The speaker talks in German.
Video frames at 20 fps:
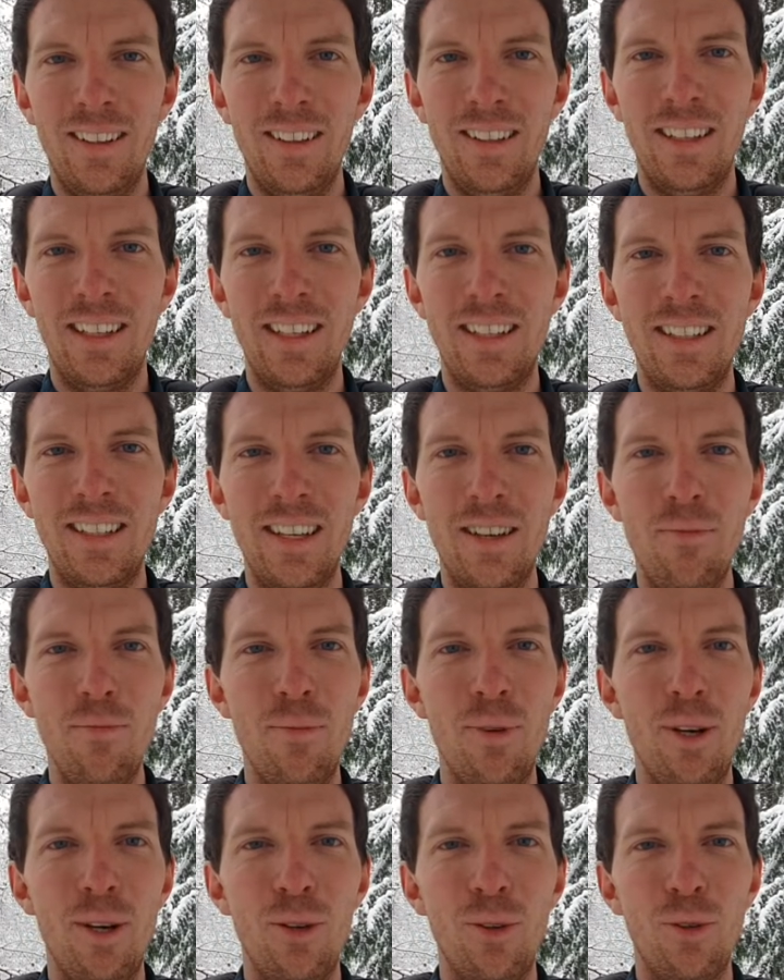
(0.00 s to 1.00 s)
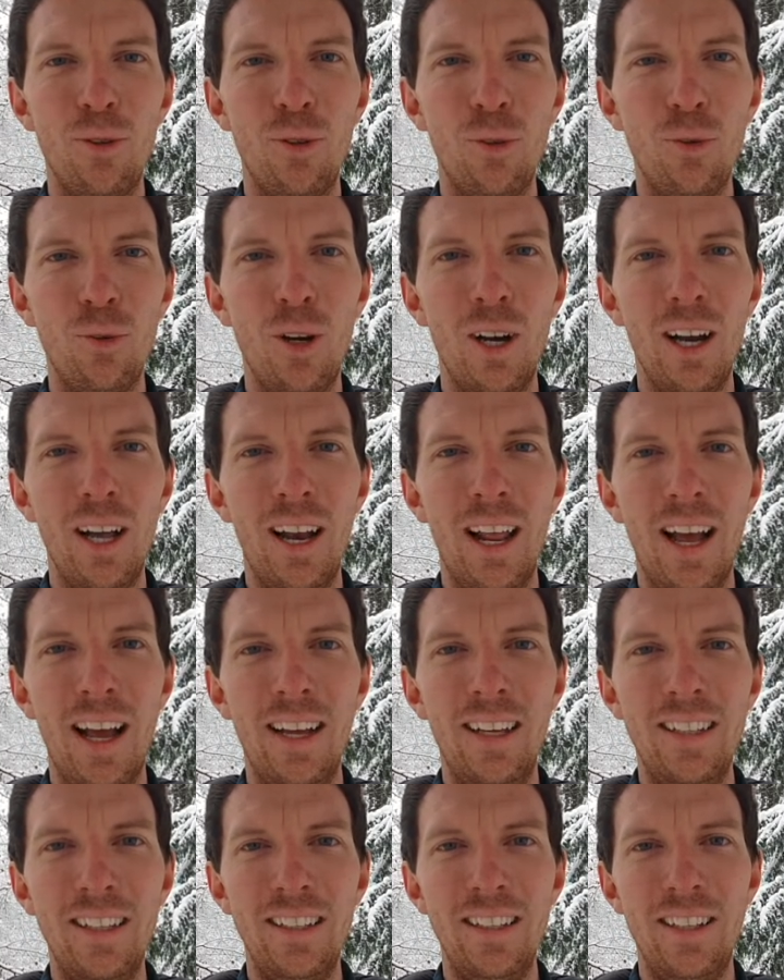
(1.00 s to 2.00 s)
gibt es immer noch
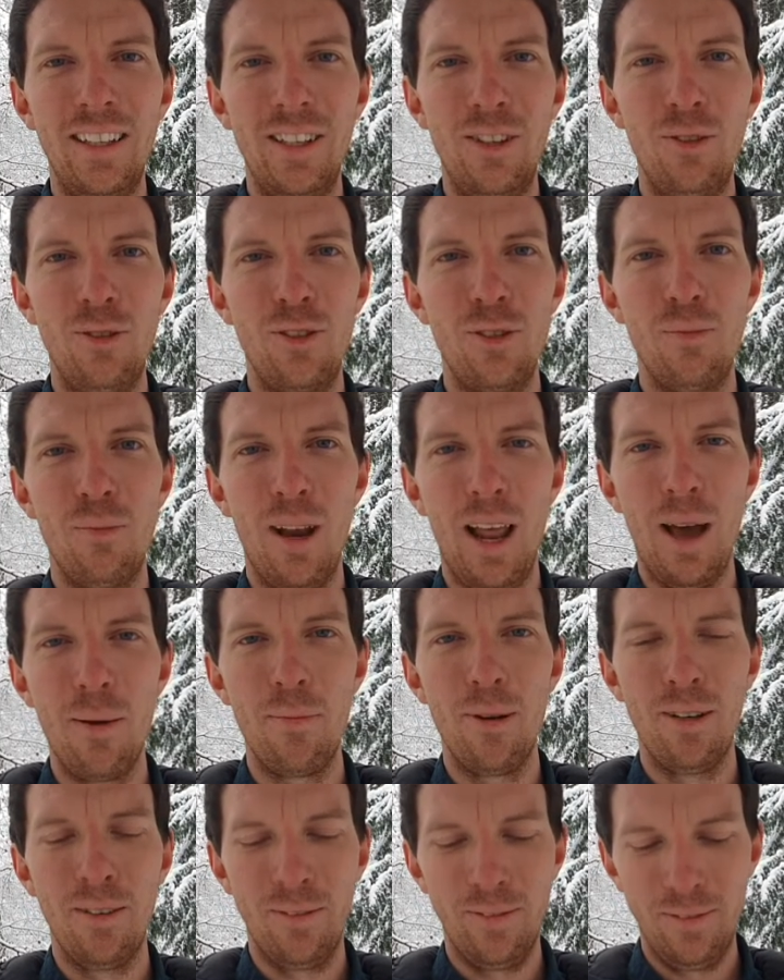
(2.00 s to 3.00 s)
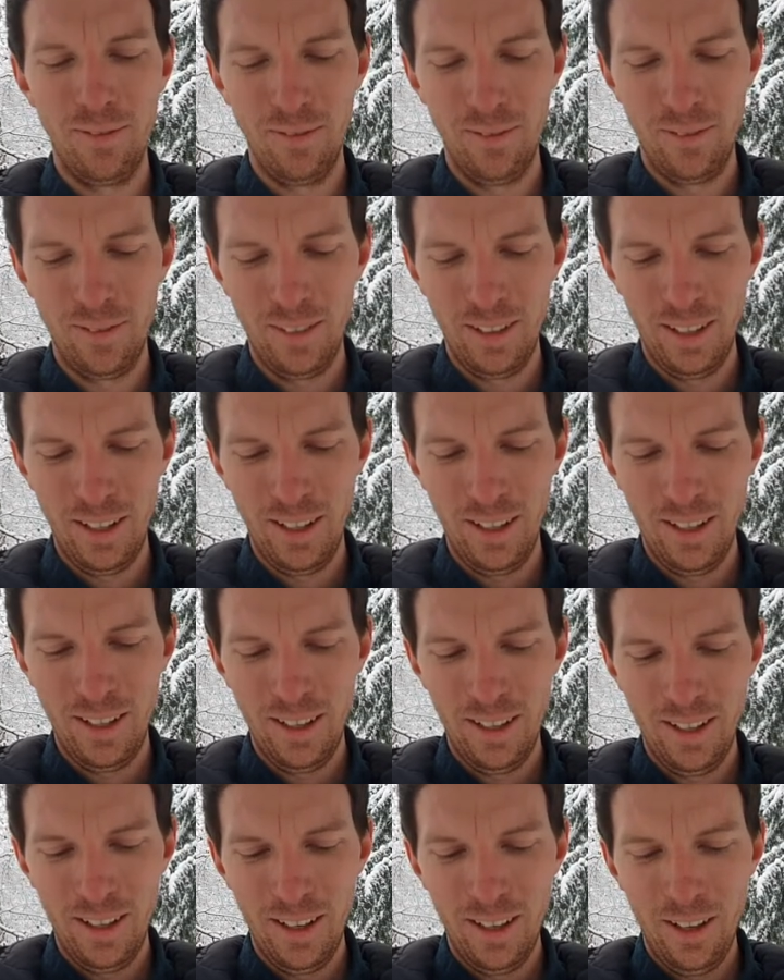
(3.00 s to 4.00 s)
Dunkelheit in unserem Leben.
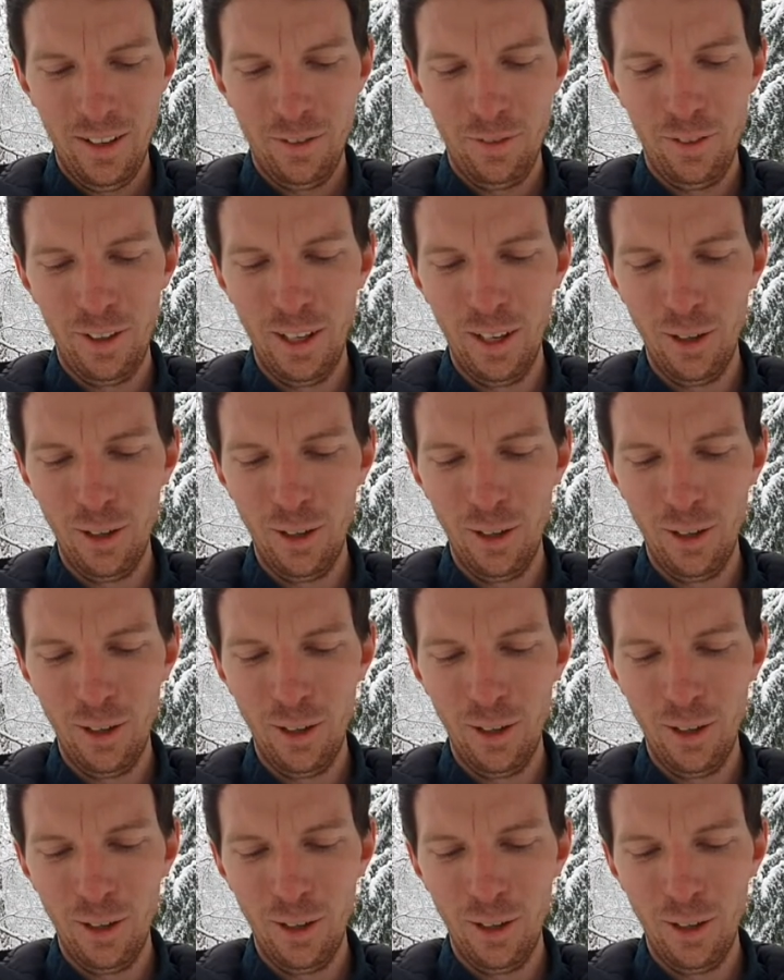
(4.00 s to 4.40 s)
Viel